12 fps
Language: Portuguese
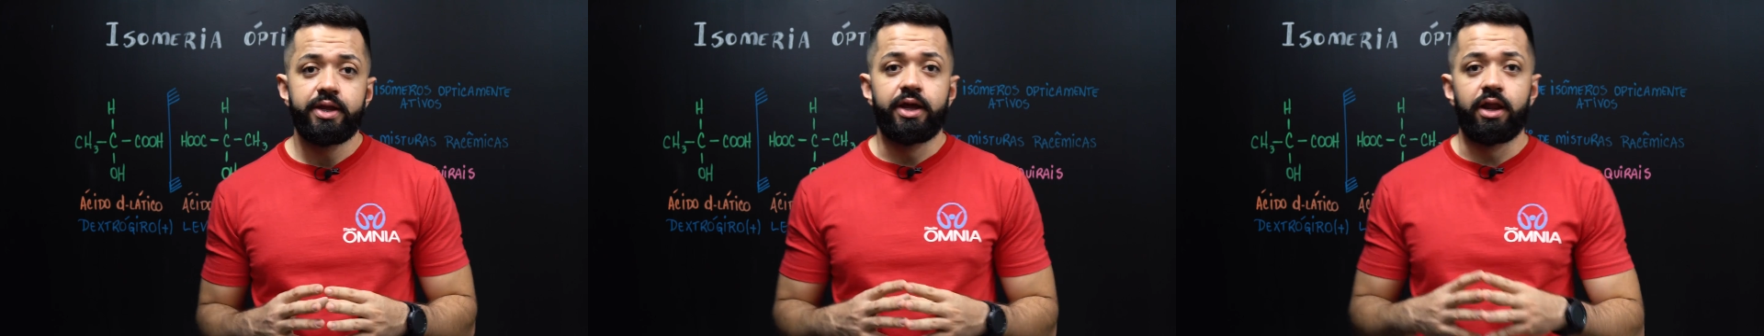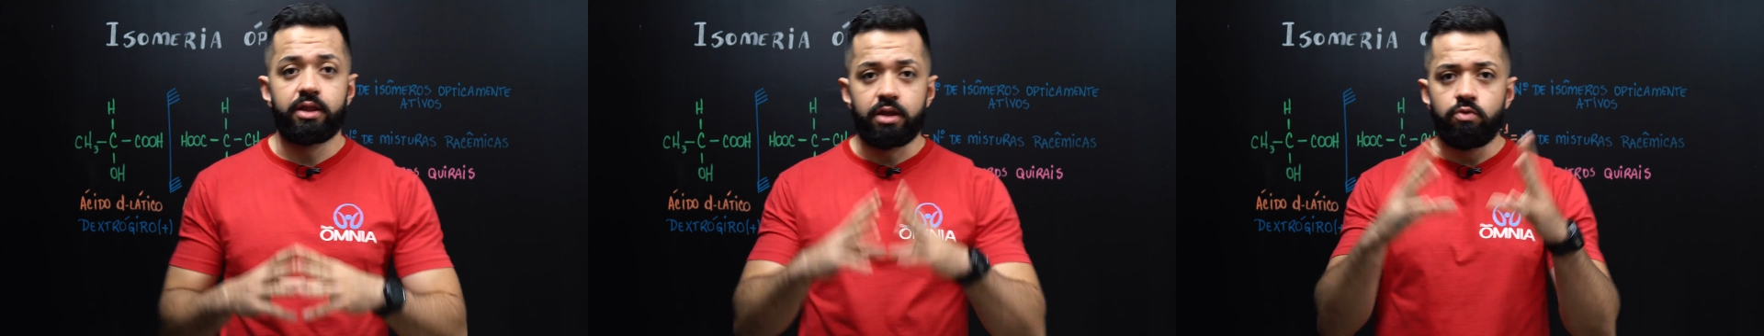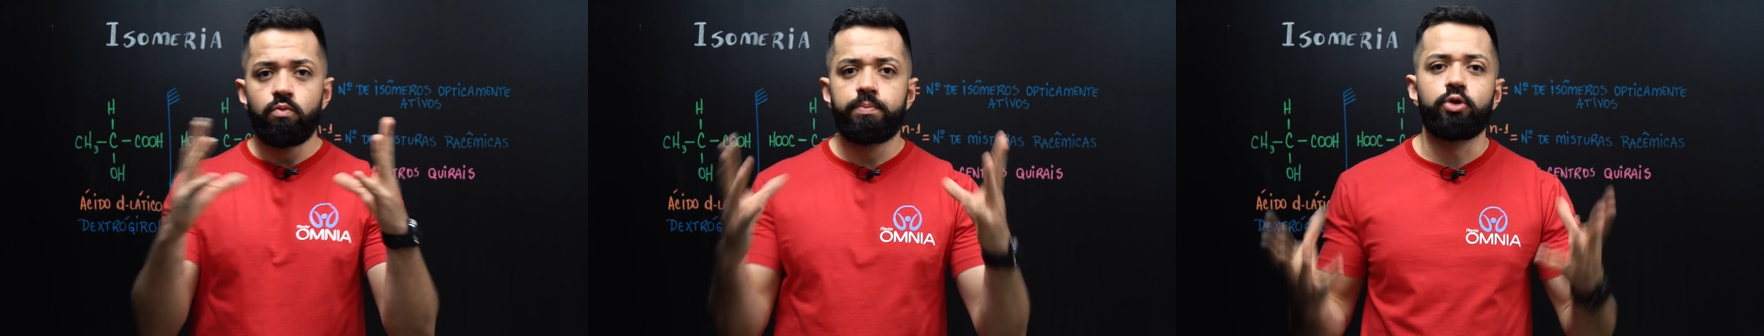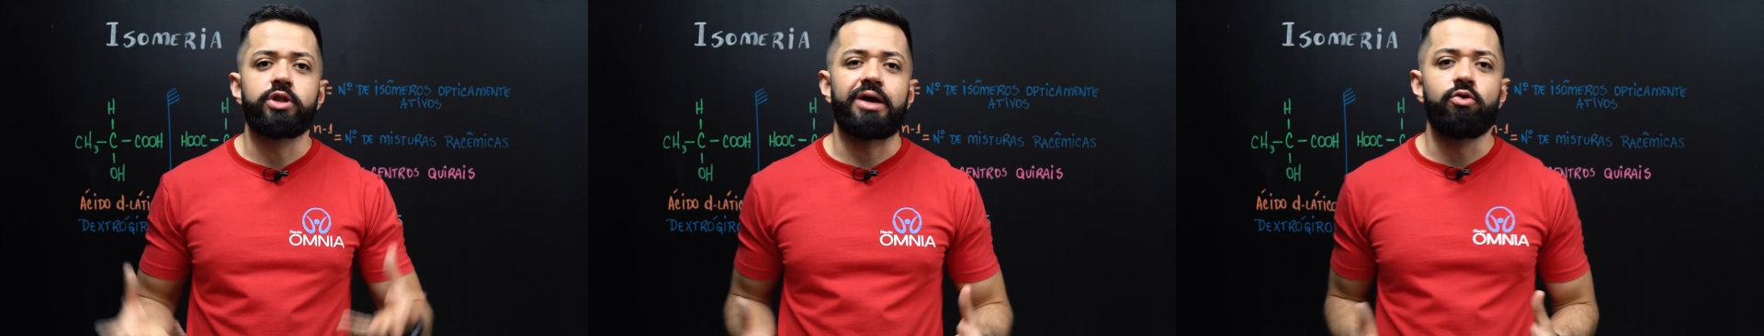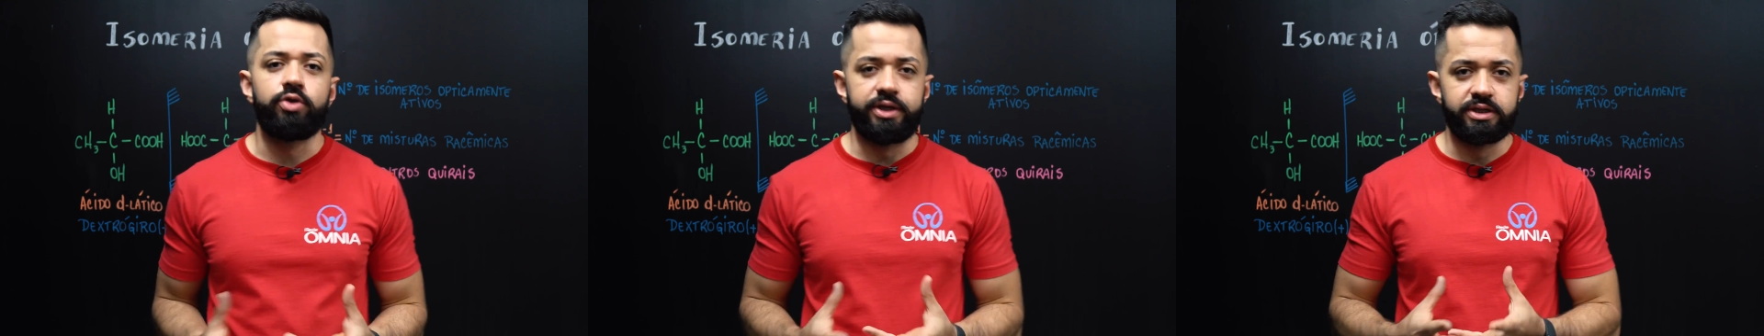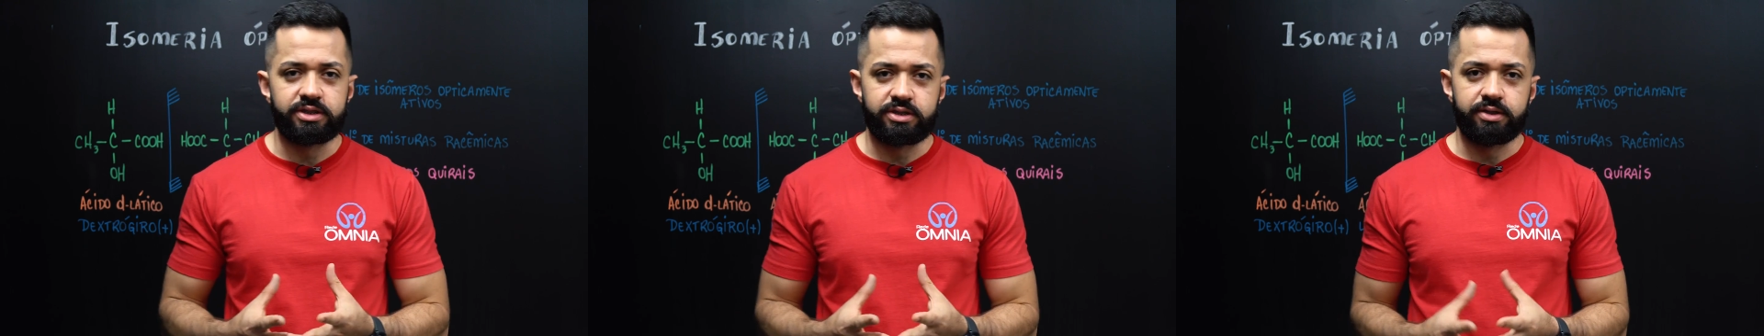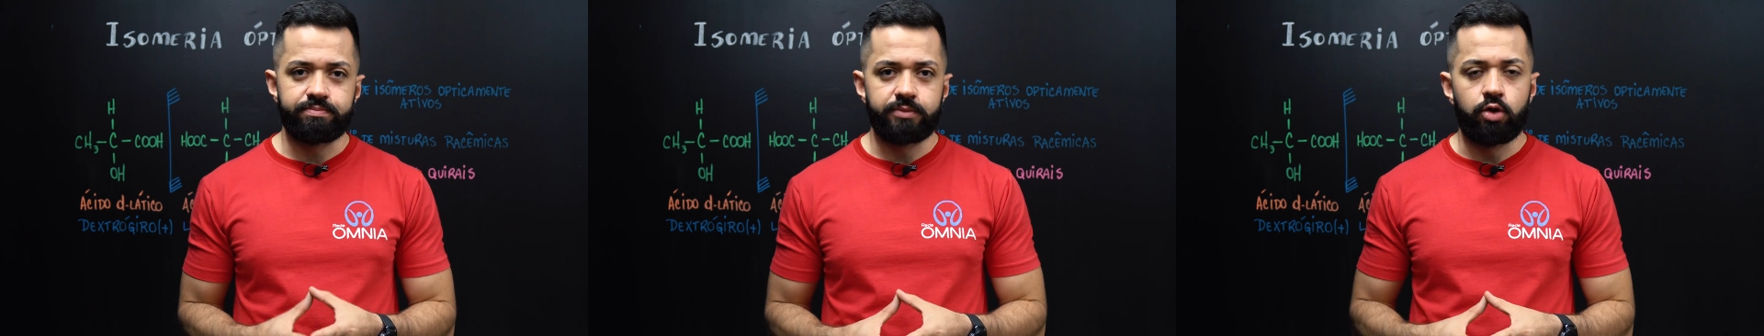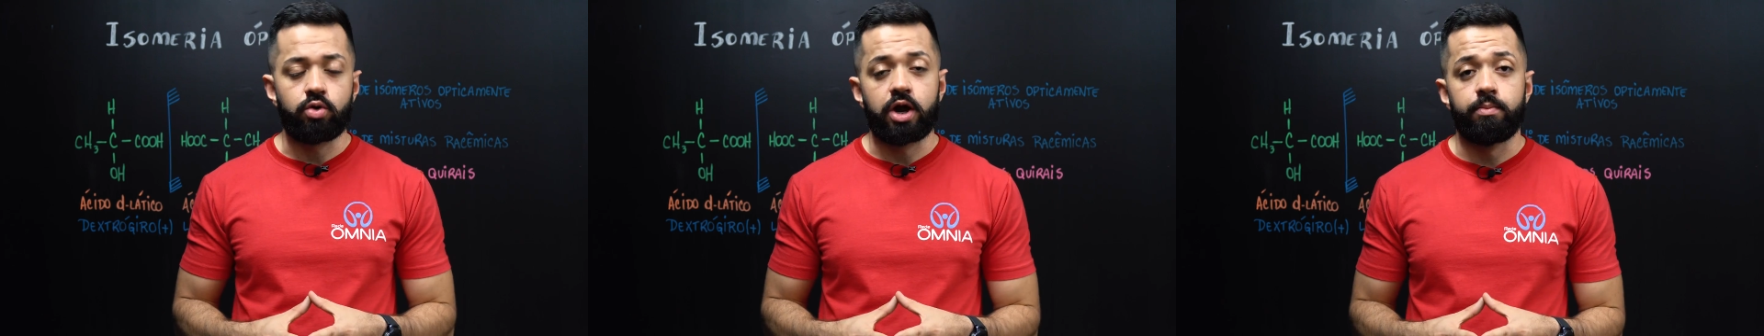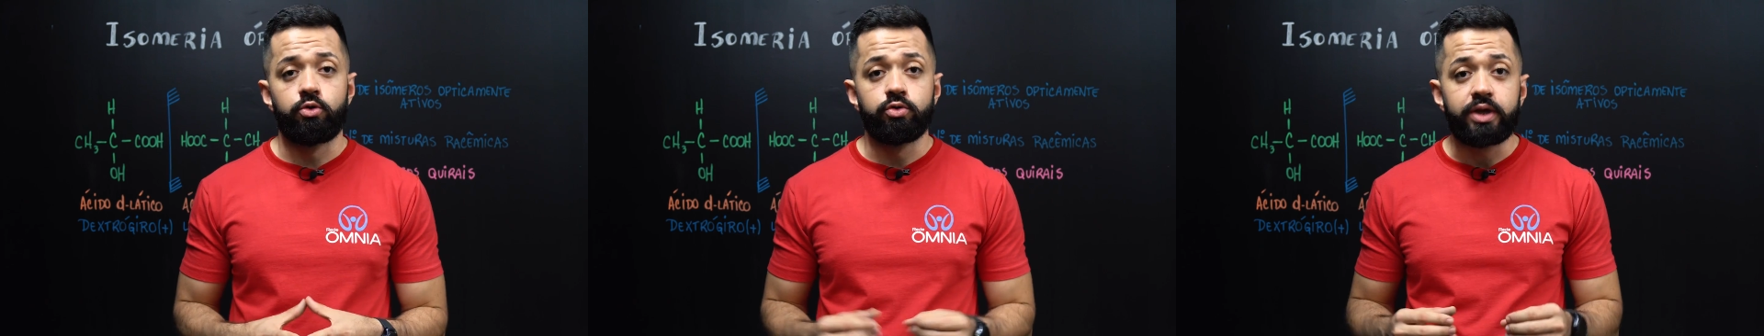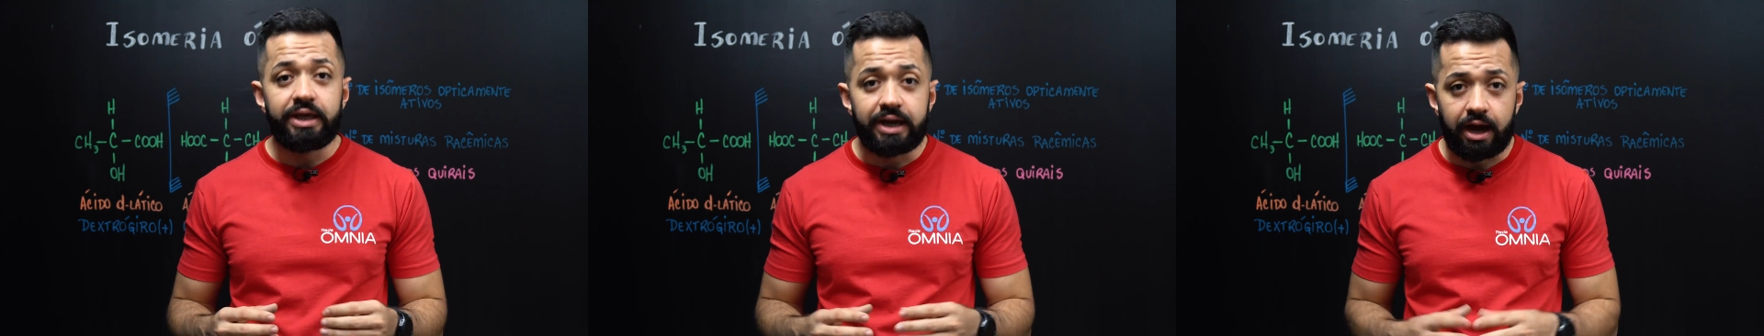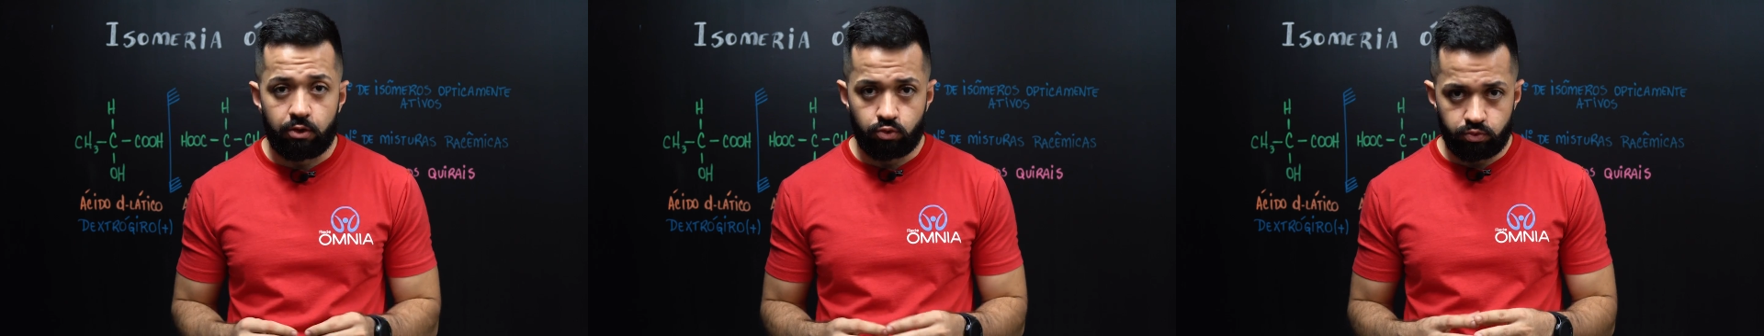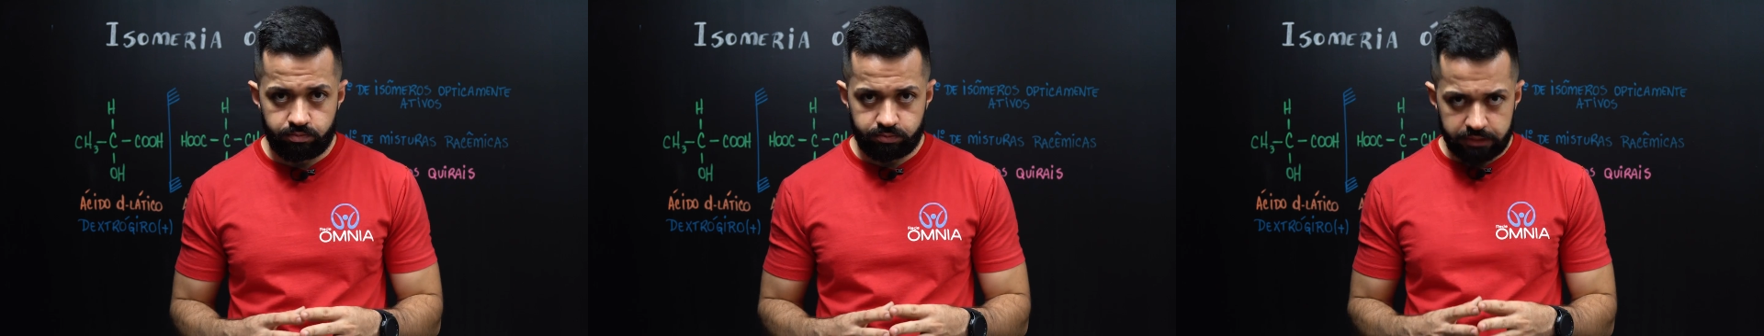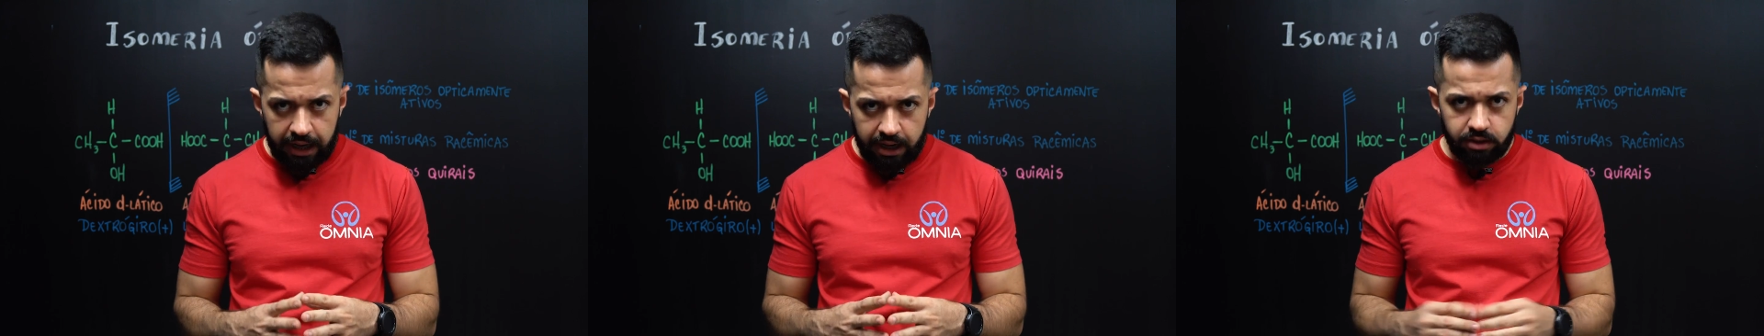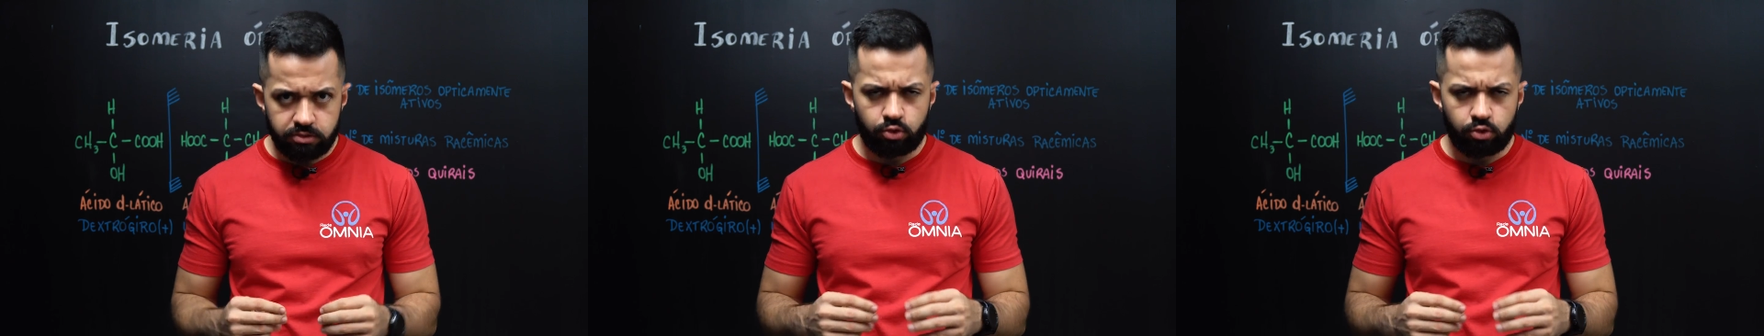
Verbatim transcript: ela tem um protagonista, é o carbono quiral, tá?